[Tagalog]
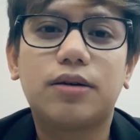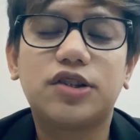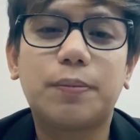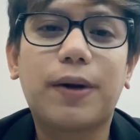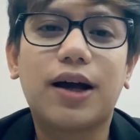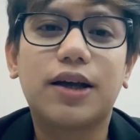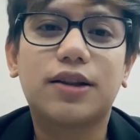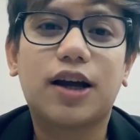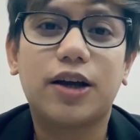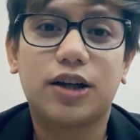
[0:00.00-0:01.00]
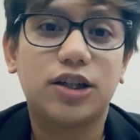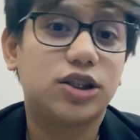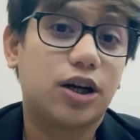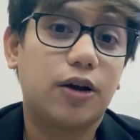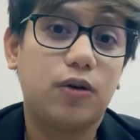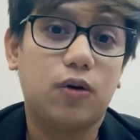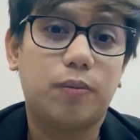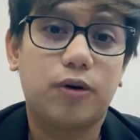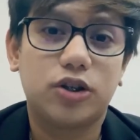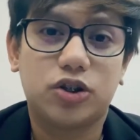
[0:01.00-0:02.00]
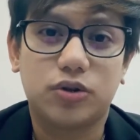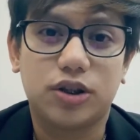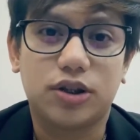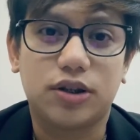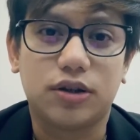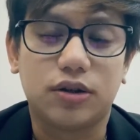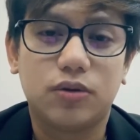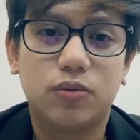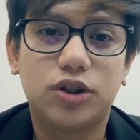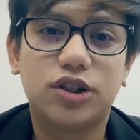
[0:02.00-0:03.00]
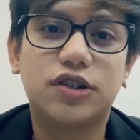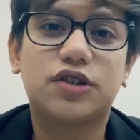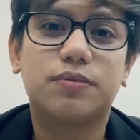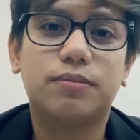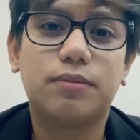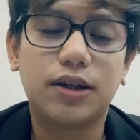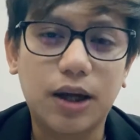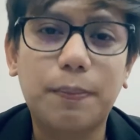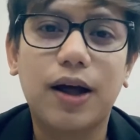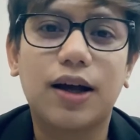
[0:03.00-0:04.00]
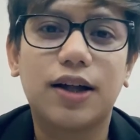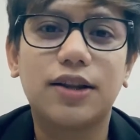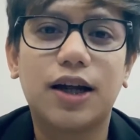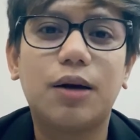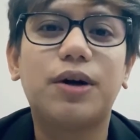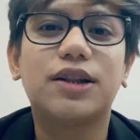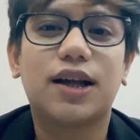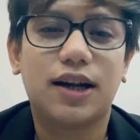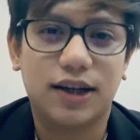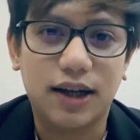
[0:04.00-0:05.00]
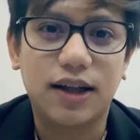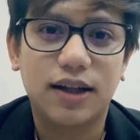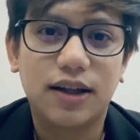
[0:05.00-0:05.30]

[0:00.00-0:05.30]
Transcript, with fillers: sipagin tayo na i-share yung opportunity which is napakaganda naman talaga.